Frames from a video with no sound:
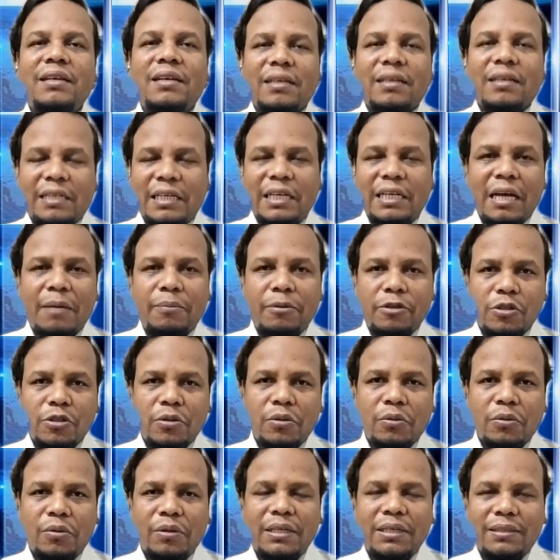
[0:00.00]
ঘৃণা পোষণ
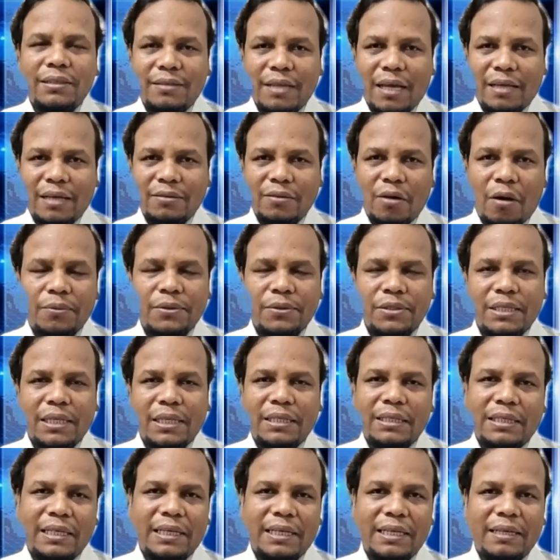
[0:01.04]
করে তার অবস্থান
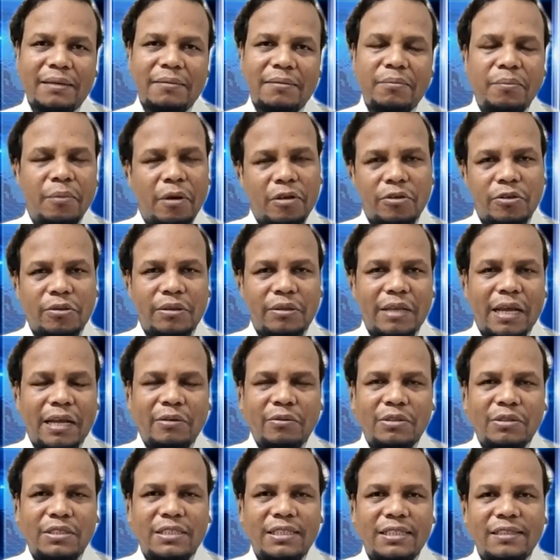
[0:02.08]
থেকে পদত্যাগ
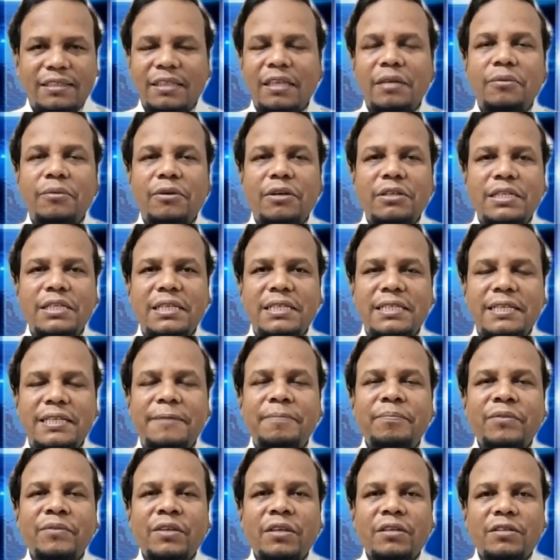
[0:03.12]
করেছেন তিনি বলেছেন যে
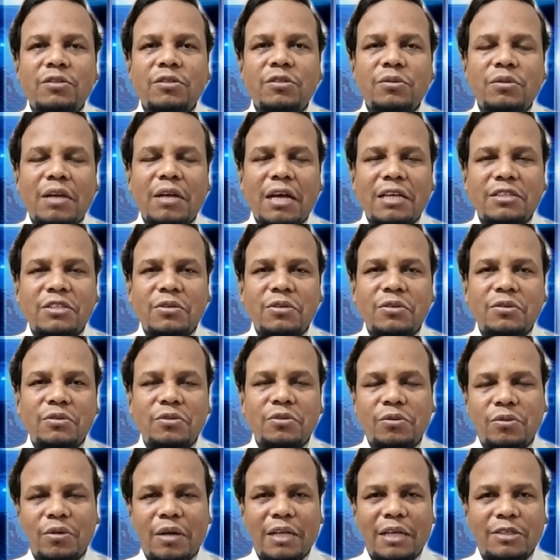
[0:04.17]
যুক্তরাষ্ট্র
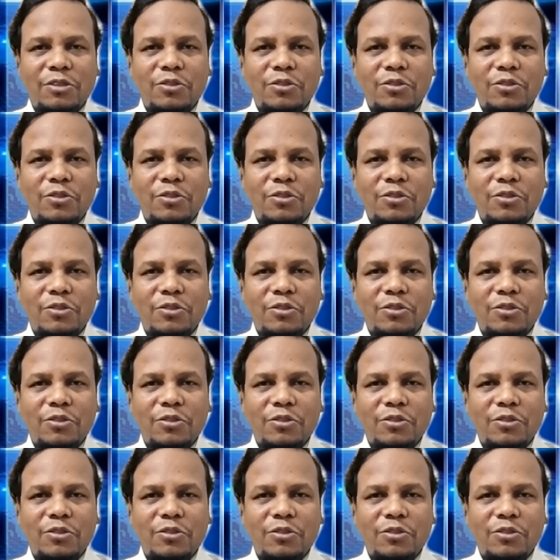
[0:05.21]
যুক্তরাজ্য